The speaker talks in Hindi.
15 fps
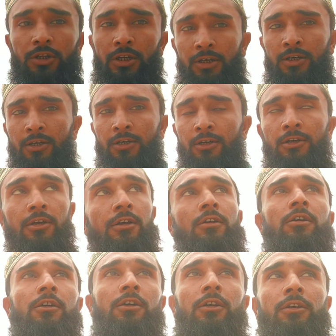बोले
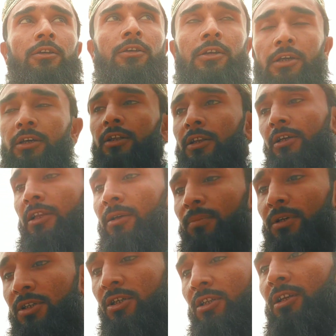यकीन करें
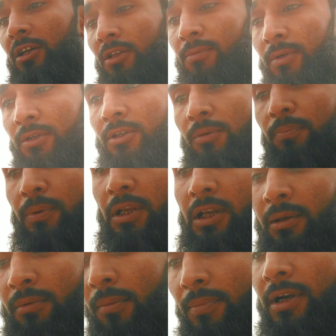बच्चे तकरीबन जब
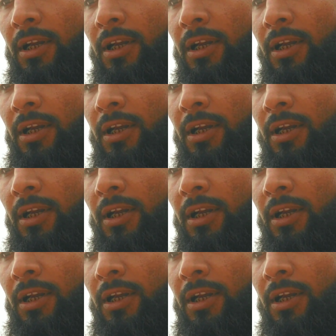पहले मैं